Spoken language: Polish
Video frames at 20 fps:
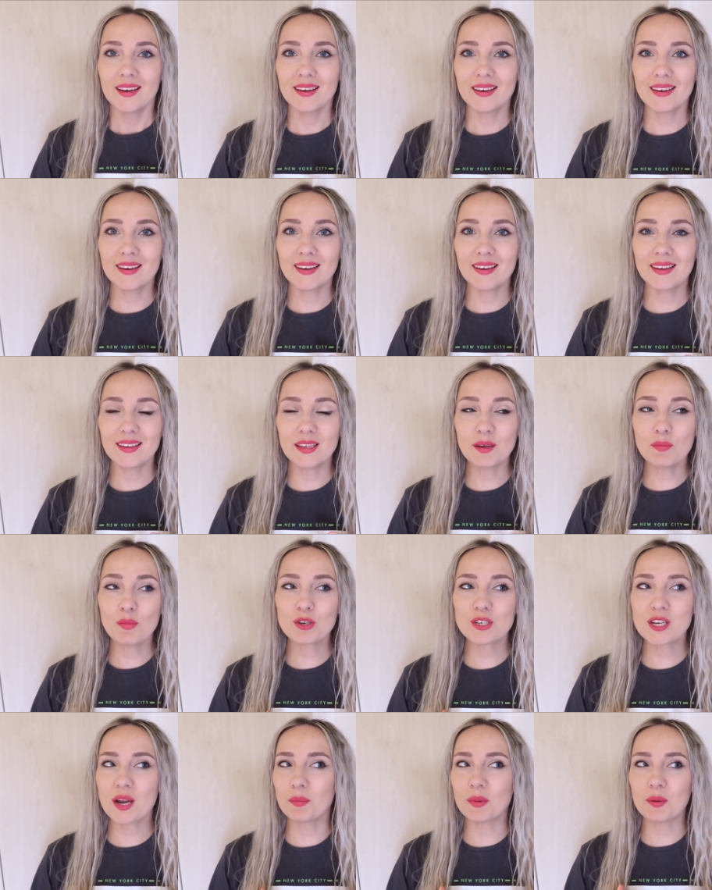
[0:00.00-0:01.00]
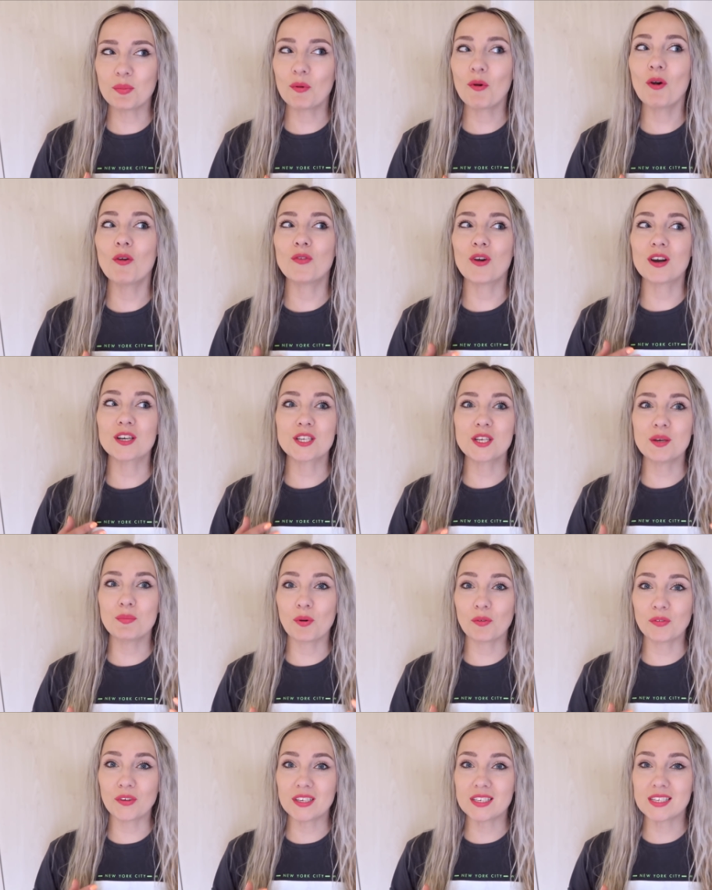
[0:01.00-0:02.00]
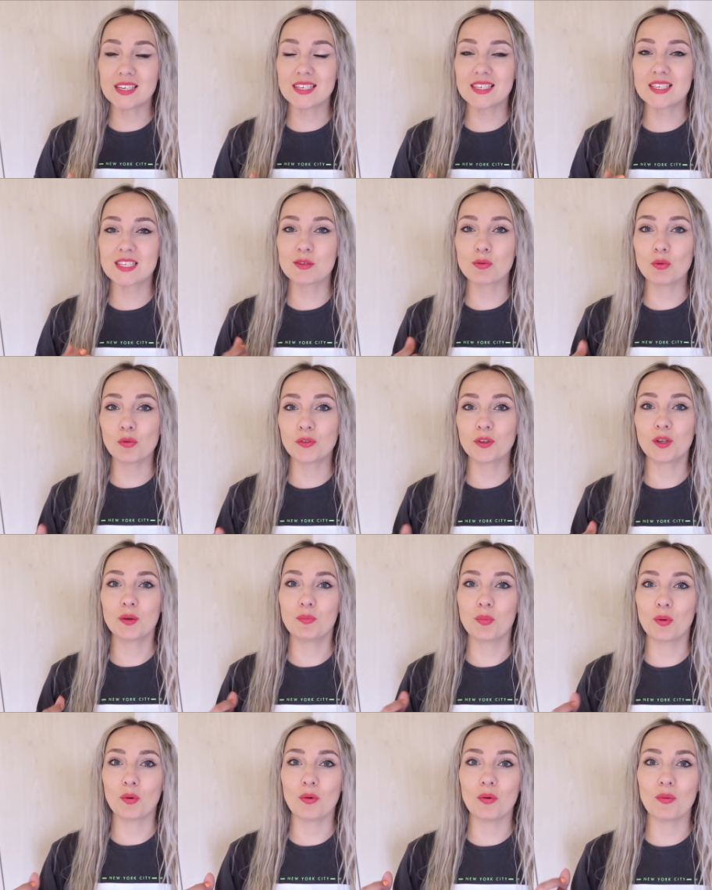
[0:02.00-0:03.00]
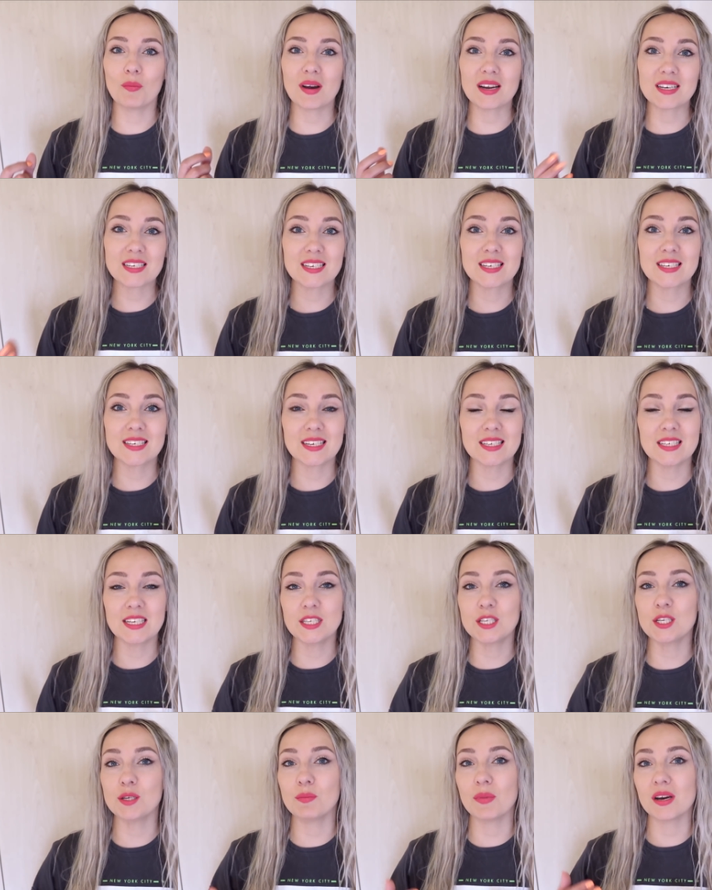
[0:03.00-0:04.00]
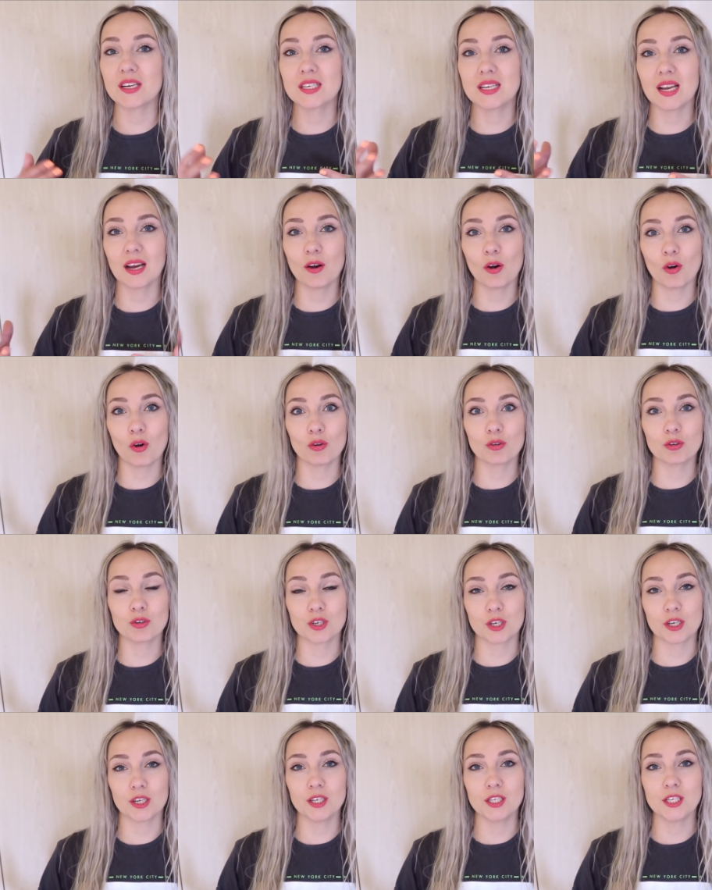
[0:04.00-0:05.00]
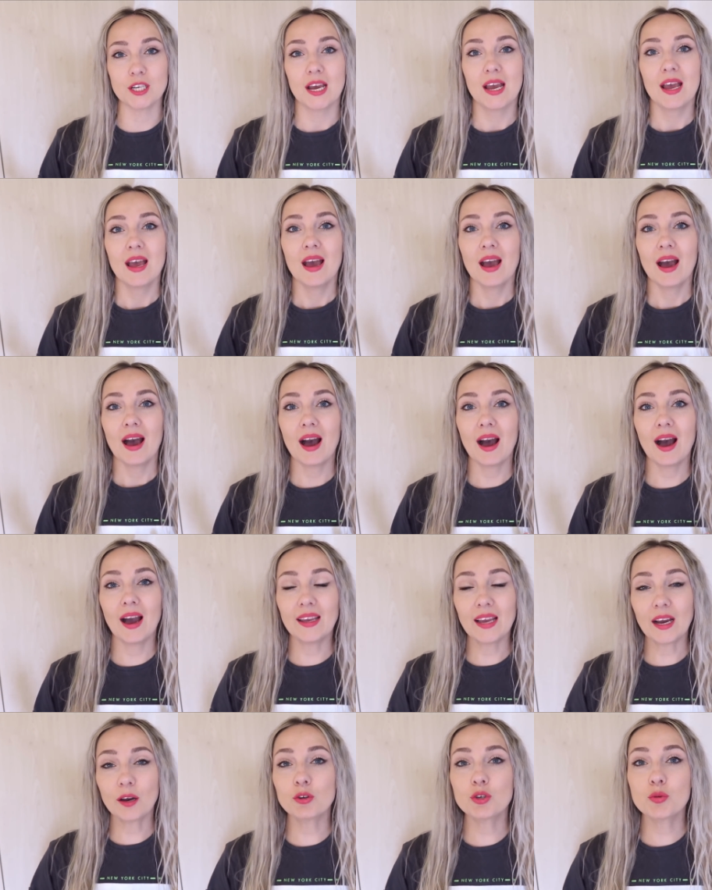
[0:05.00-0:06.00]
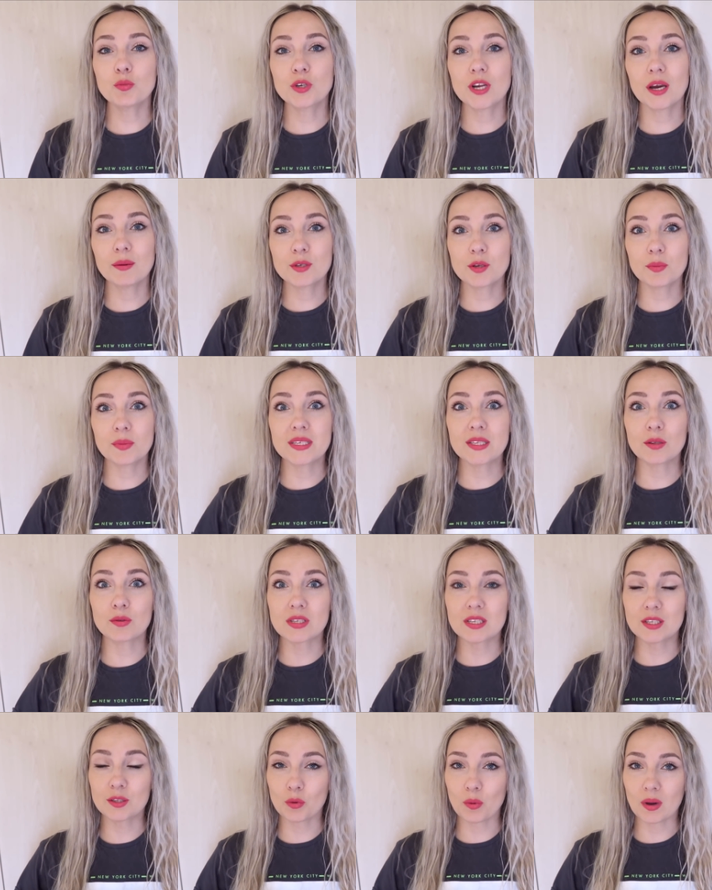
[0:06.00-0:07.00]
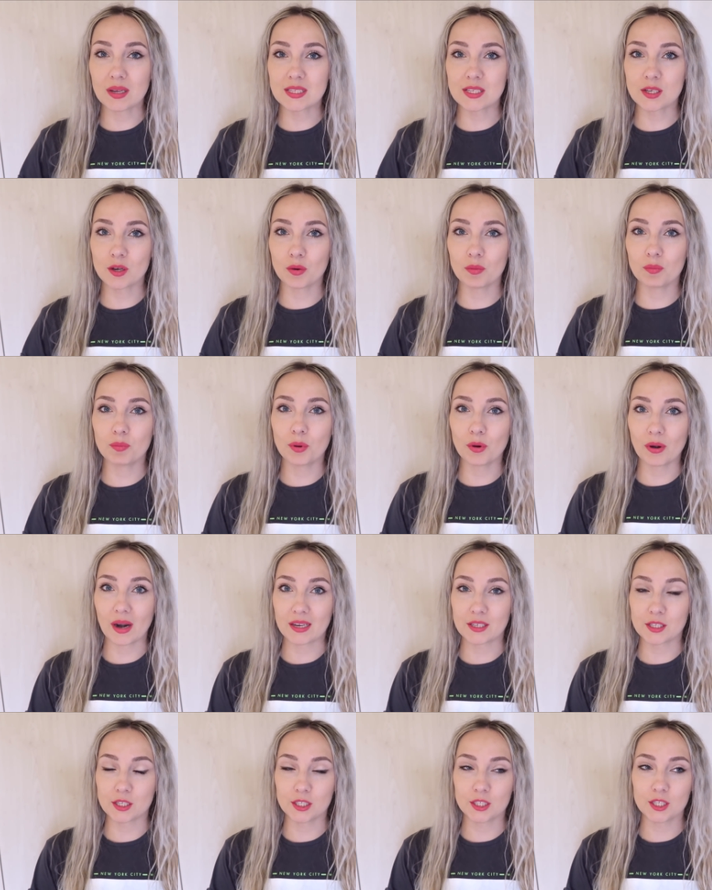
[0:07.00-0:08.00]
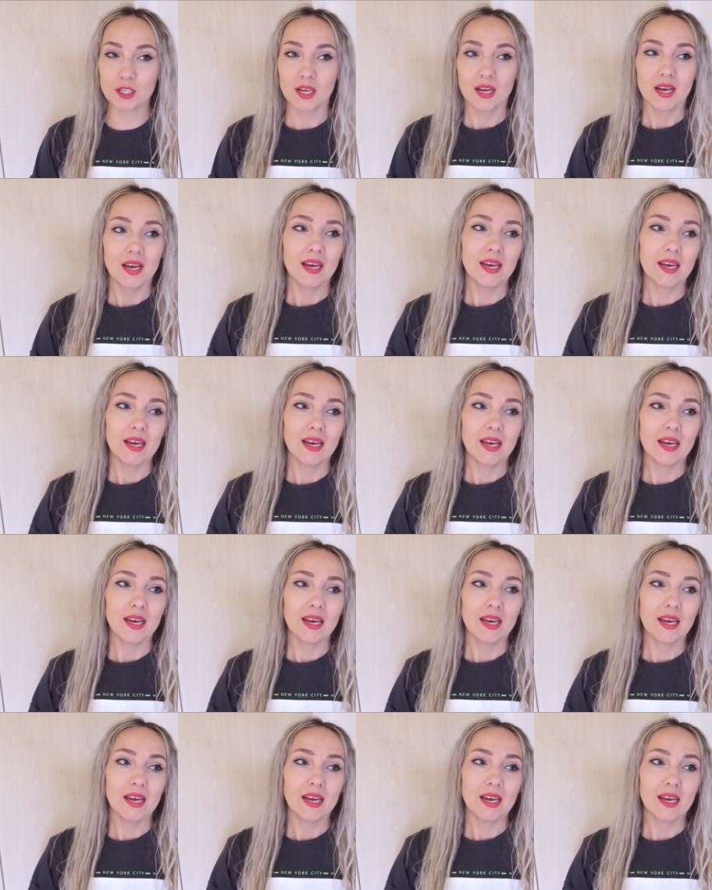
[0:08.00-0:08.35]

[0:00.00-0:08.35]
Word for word: e, nie można mi było właśnie powiedzieć słów typu masz jeszcze dzieci, masz dla kogo żyć, a jakoś musiałam sobie z tą sytuacją poradzić.